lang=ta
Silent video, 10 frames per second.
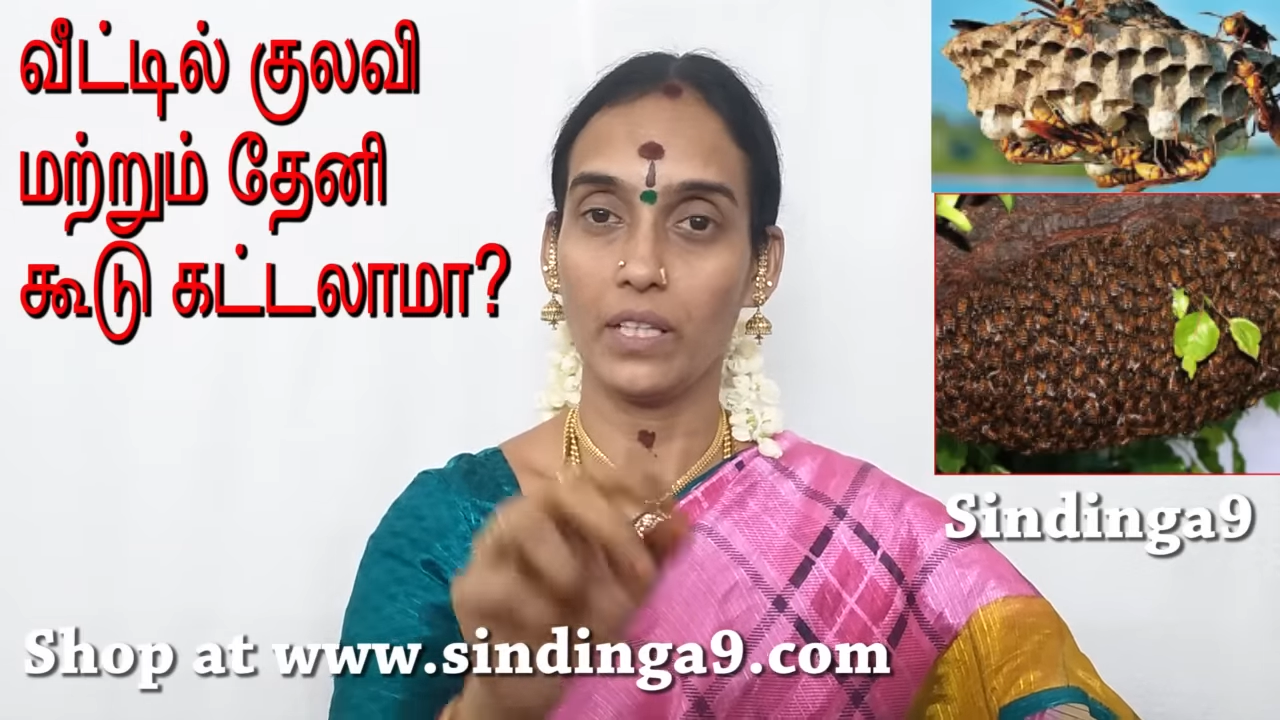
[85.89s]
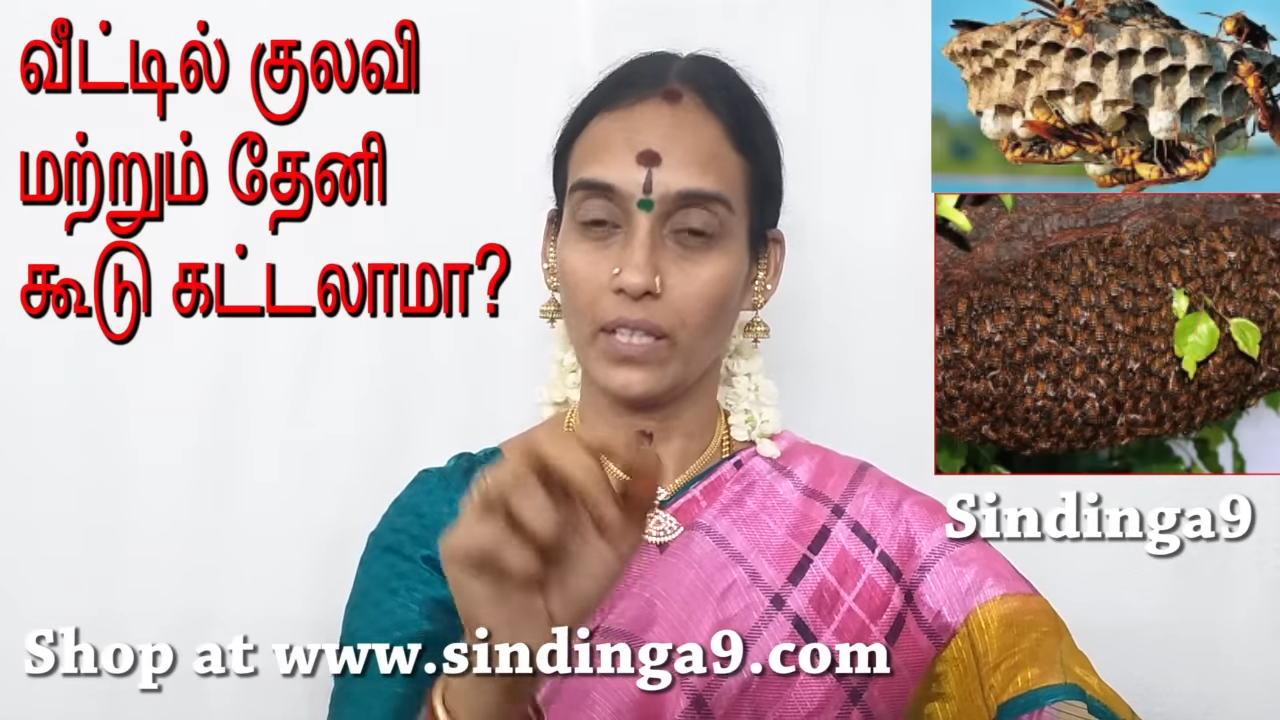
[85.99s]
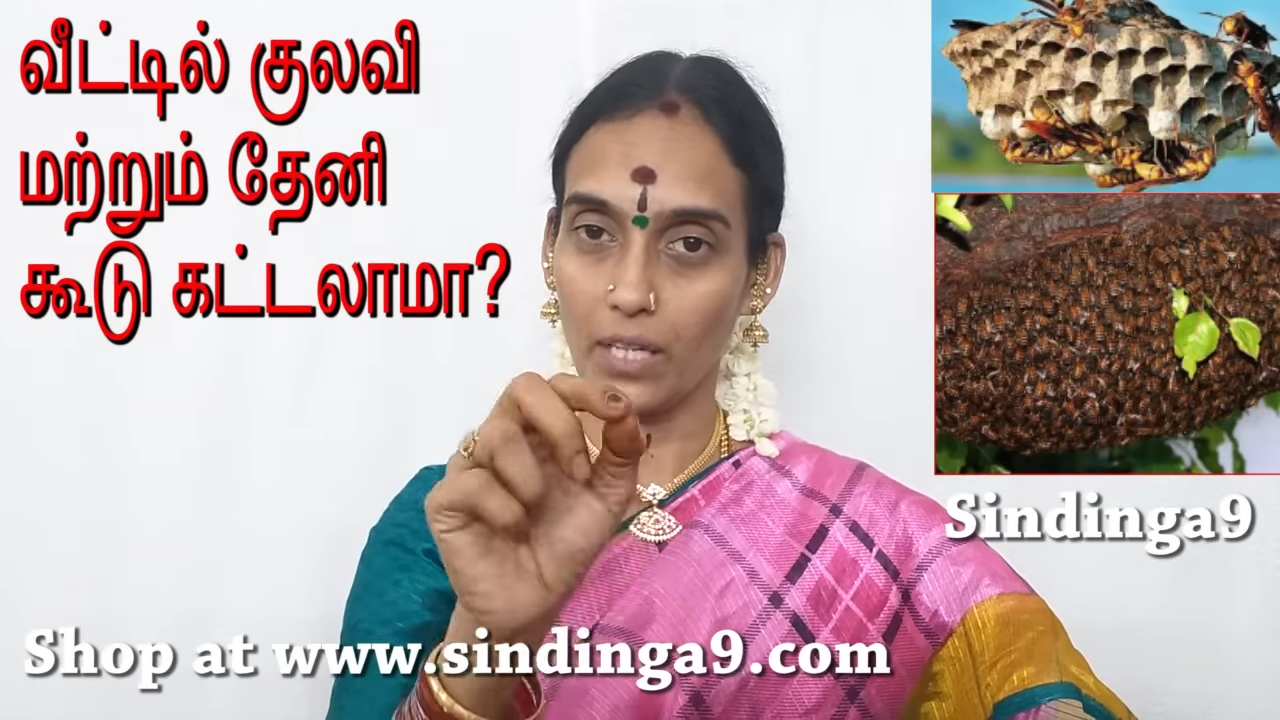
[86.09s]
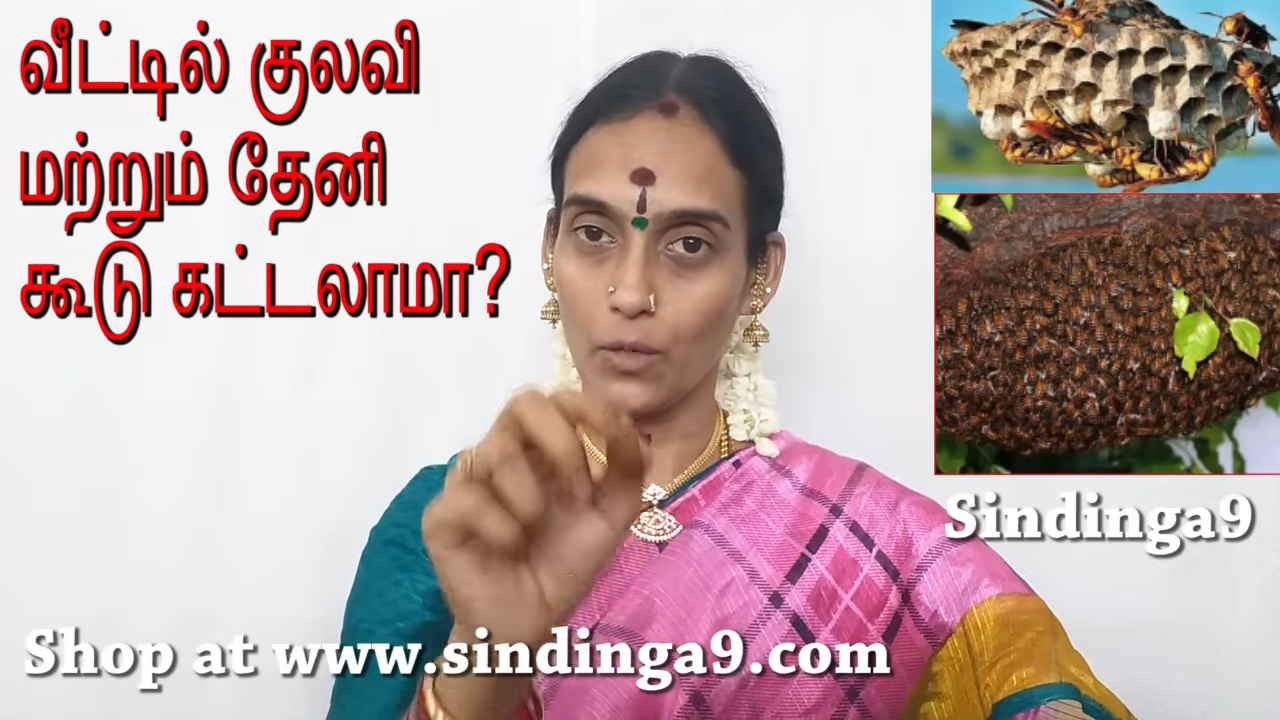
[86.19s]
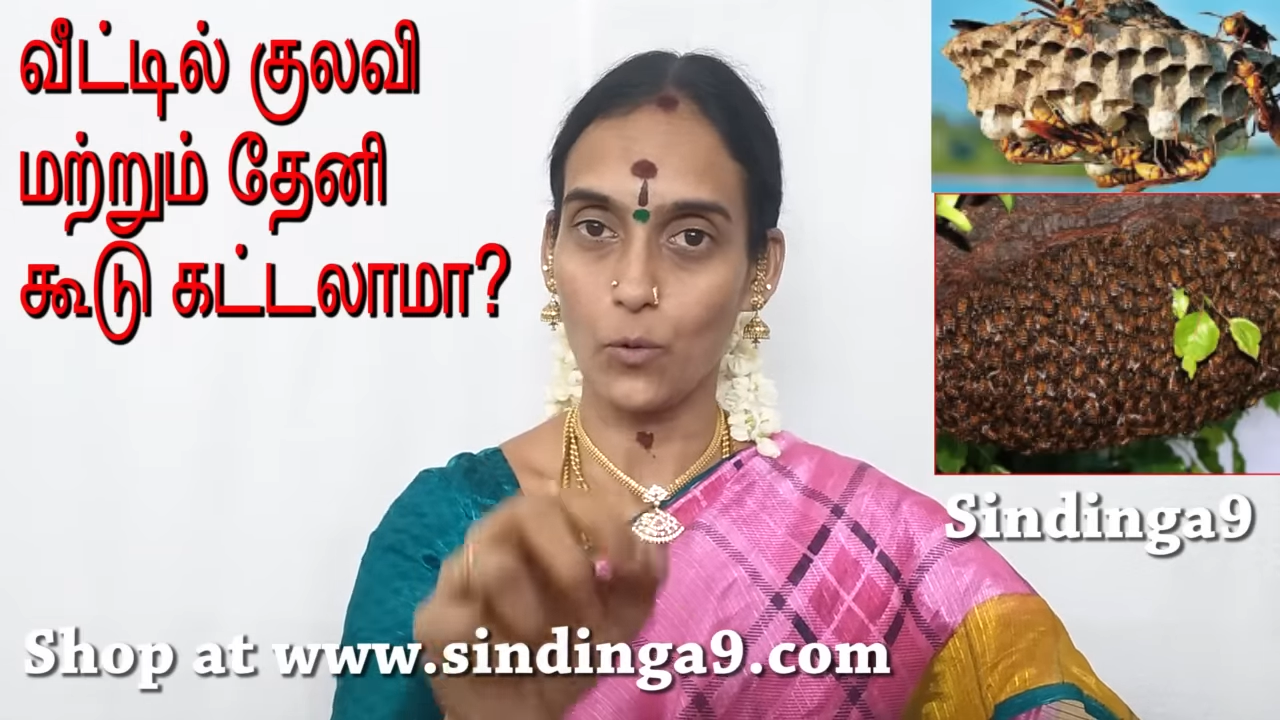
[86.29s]
இங்கே
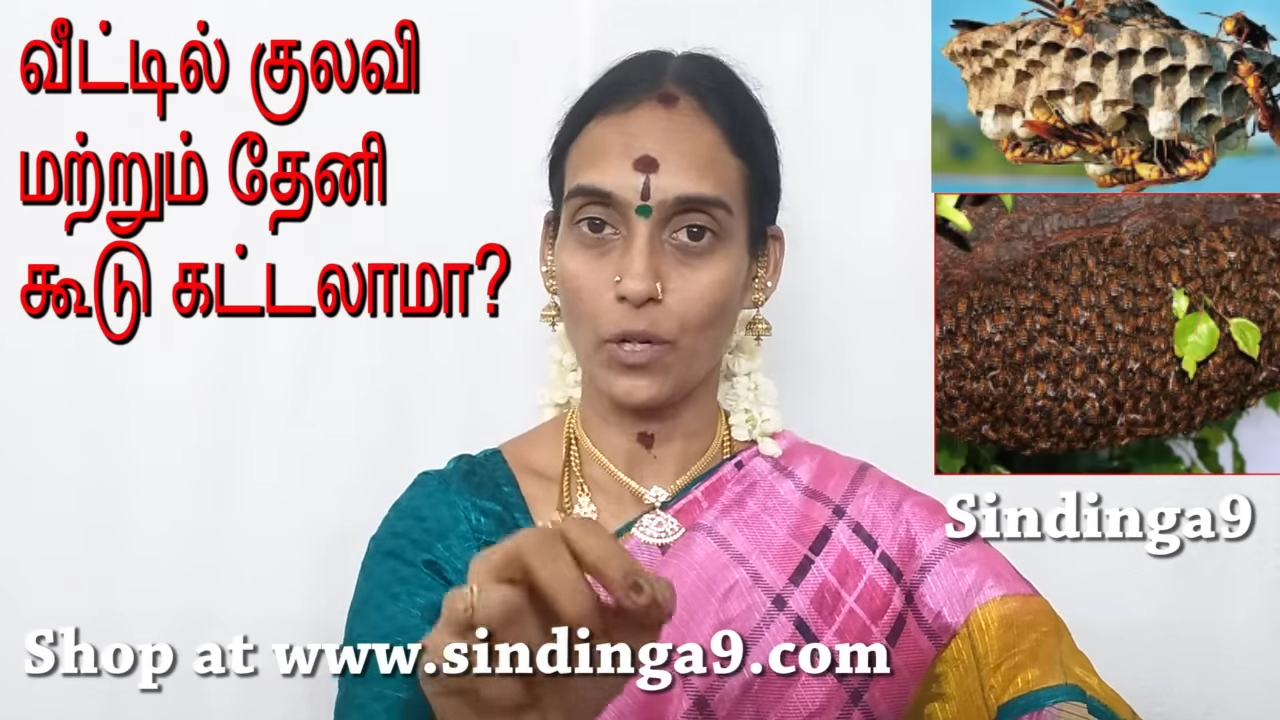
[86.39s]
தான் கூடு